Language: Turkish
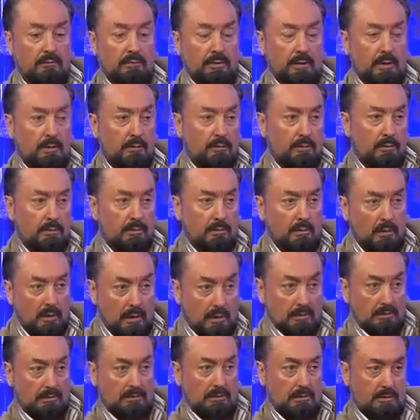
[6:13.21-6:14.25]
Firavun'un
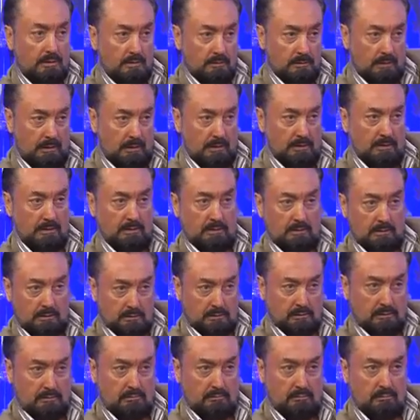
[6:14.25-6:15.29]
alt kısmında asıl
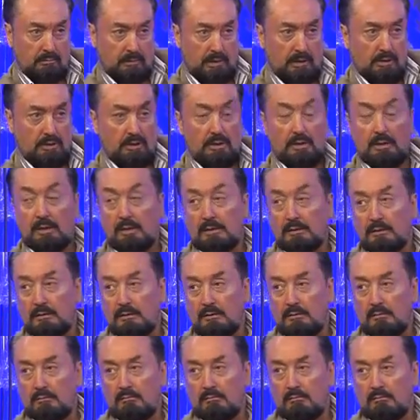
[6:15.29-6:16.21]
teşkilat.